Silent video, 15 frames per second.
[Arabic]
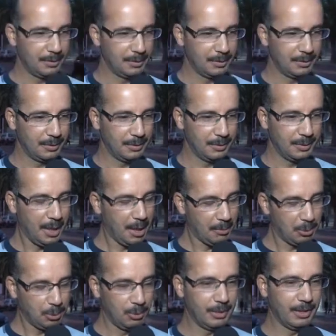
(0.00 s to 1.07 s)
أه
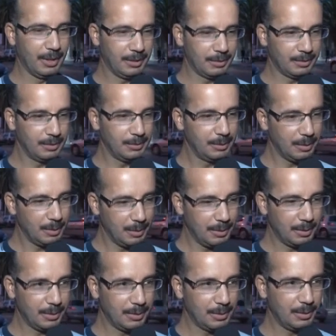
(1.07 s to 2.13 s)
الحمد لله
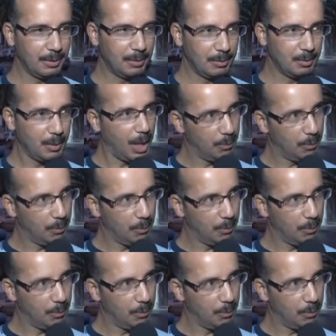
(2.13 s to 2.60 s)
أه